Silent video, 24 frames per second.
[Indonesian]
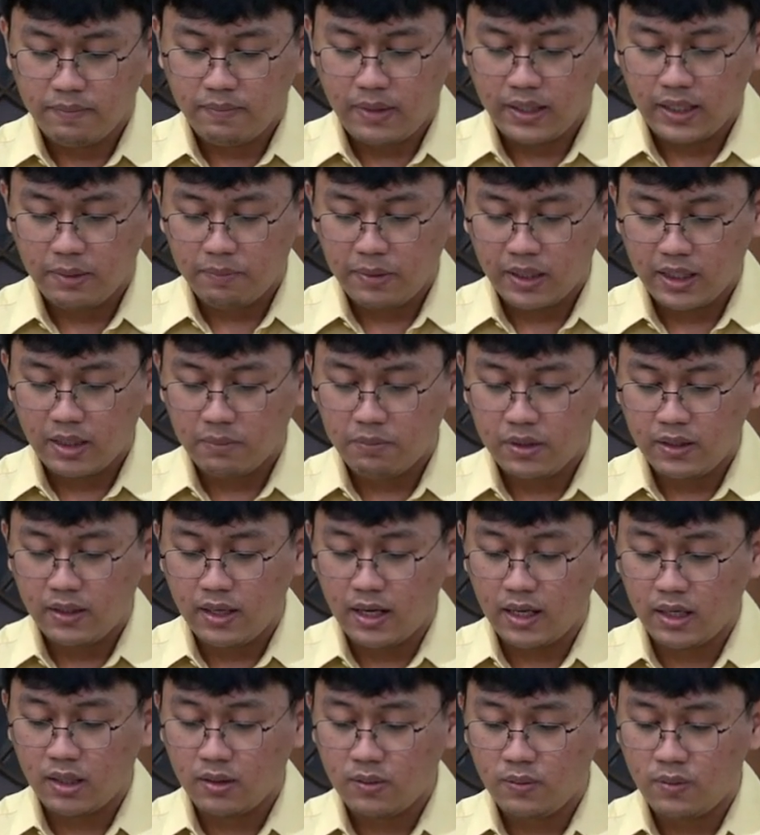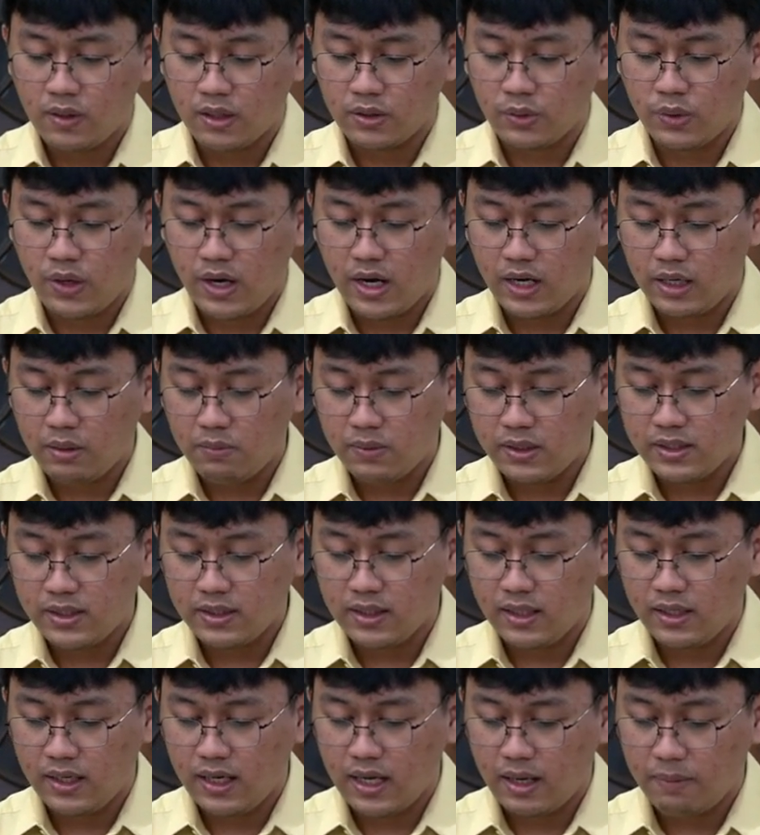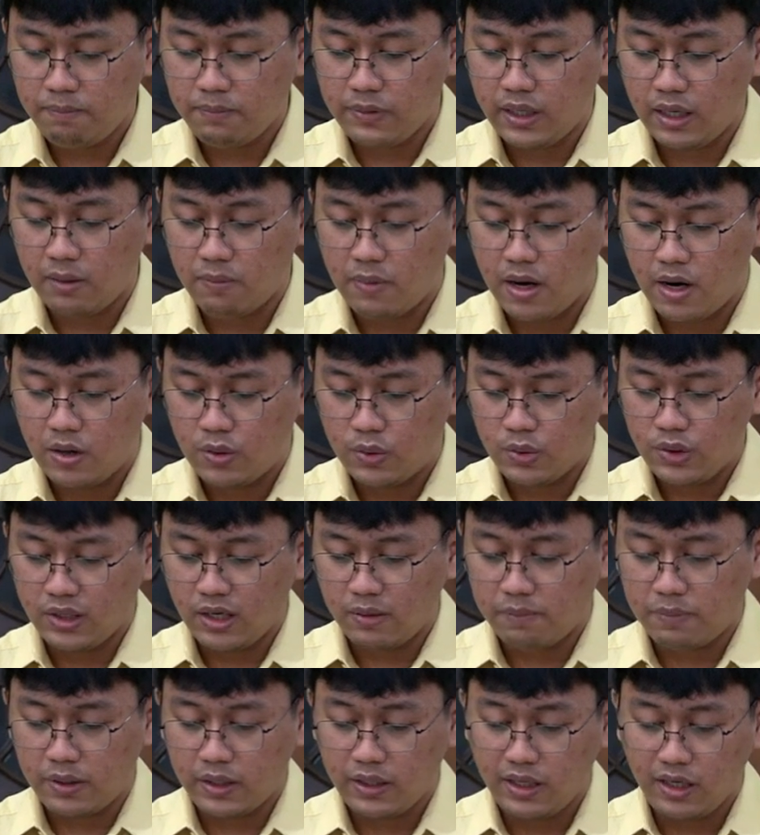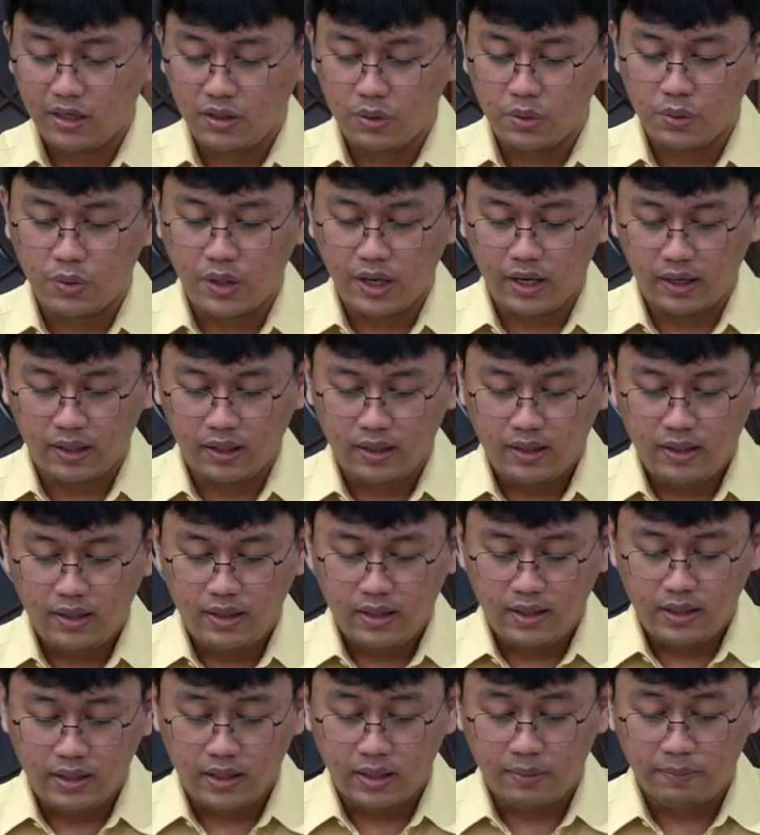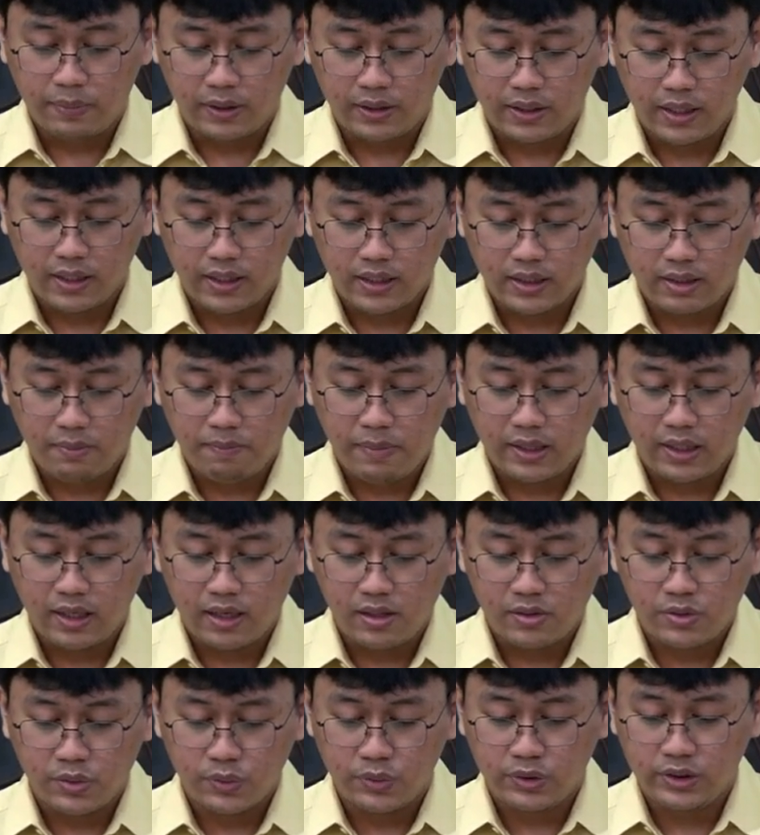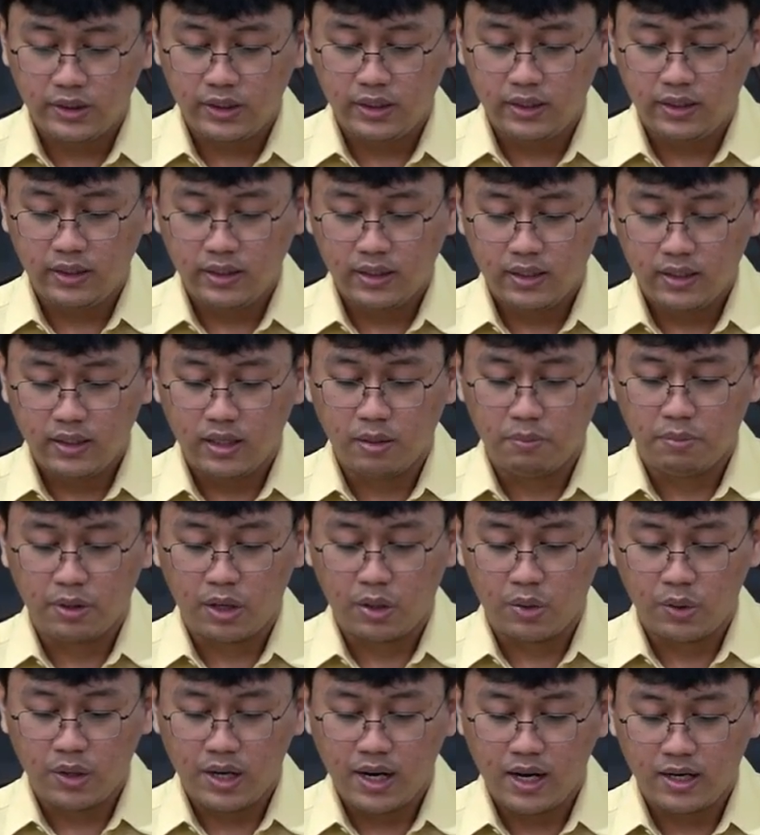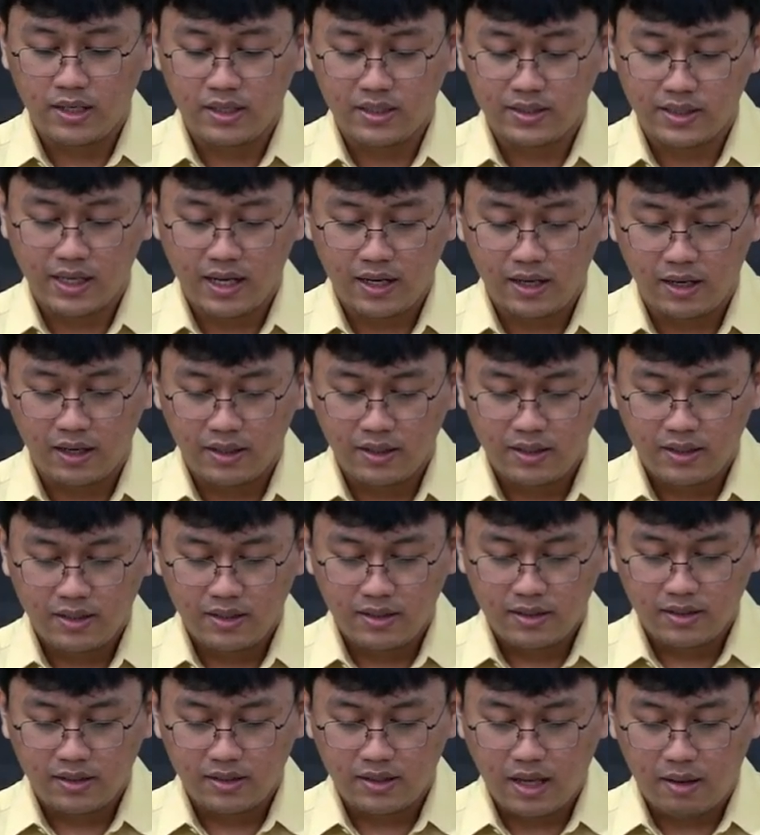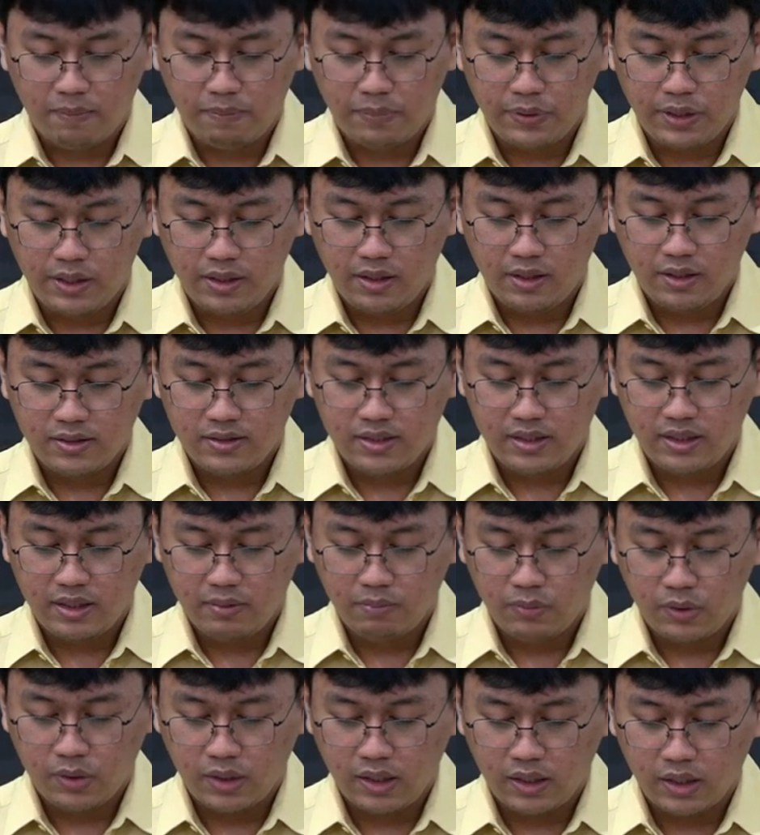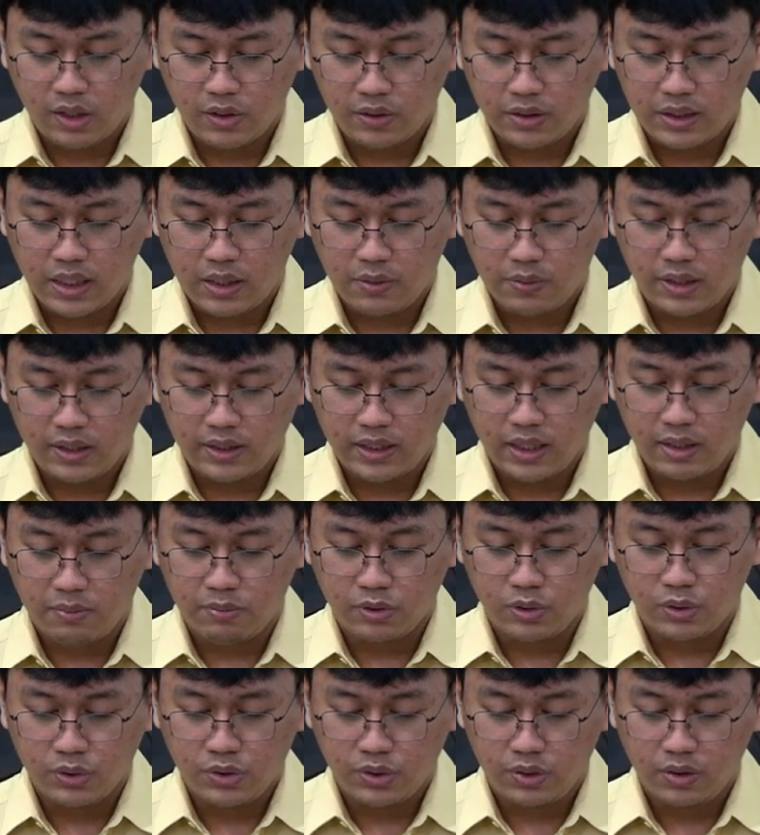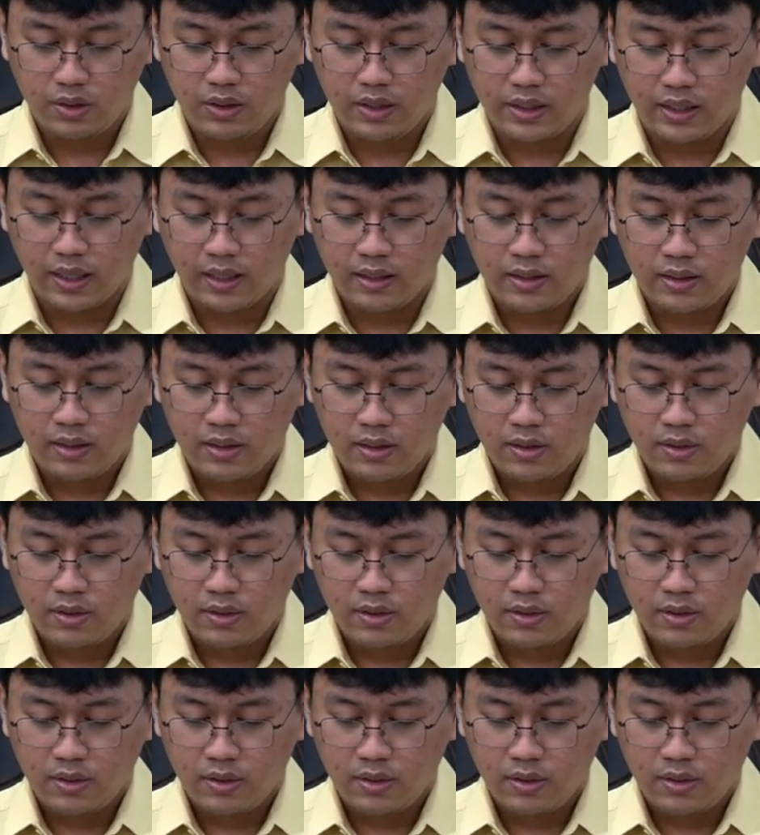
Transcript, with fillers: Pagi-pagi benar, waktu hari masih gelap, ia bangun dan pergi keluar. Ia pergi ke tempat yang sunyi dan berdoa di sana. Tetapi Simon dan kawan-kawannya menyusul dia.